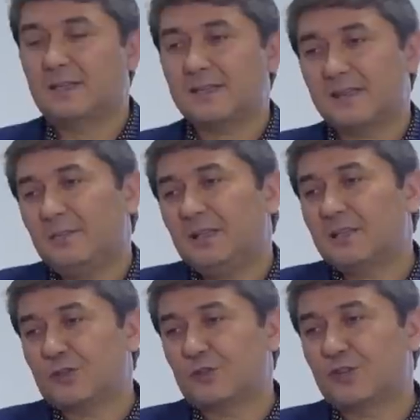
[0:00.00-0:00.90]
Я
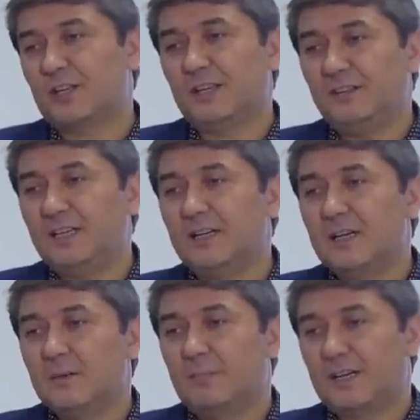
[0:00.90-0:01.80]
заметил, что человек,
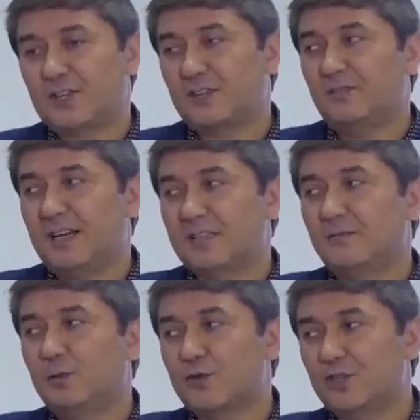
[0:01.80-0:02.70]
проживая
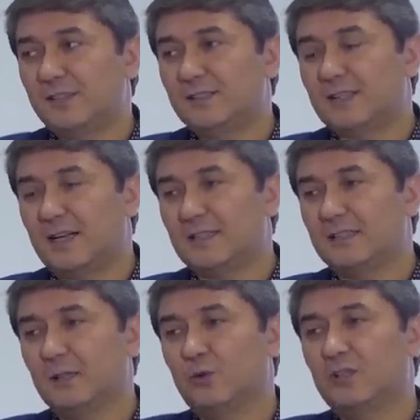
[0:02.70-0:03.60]
свою жизнь, когда
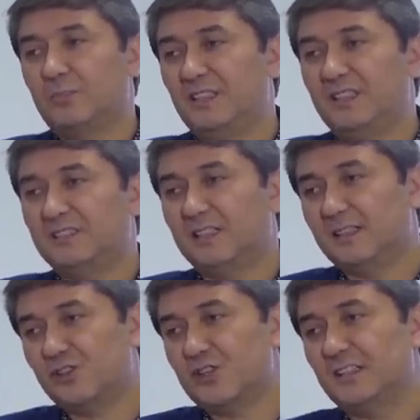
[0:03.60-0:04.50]
дойдет до 50,
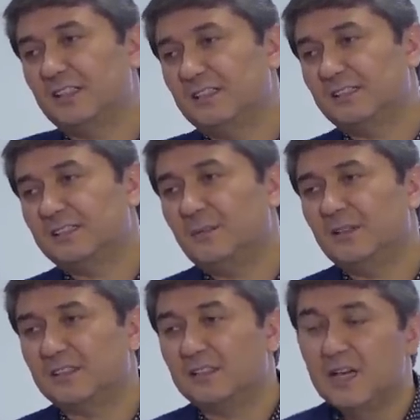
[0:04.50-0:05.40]
до 60, до
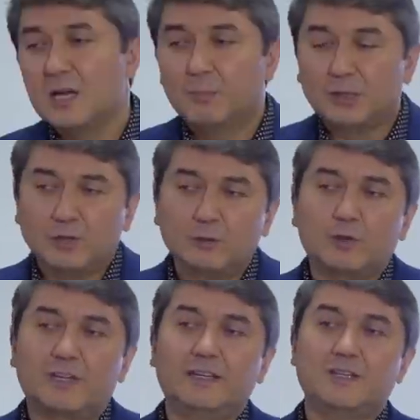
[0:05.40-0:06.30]
70, потом
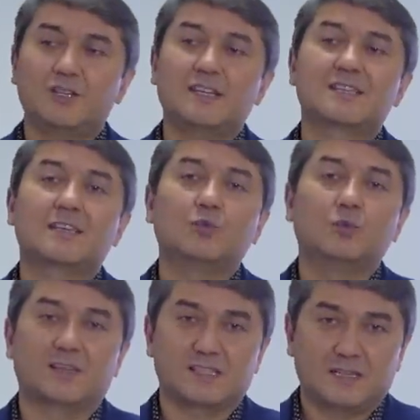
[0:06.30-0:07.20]
только начинает
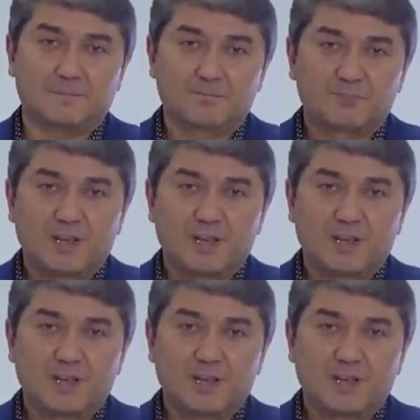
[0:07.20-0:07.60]
задуматься.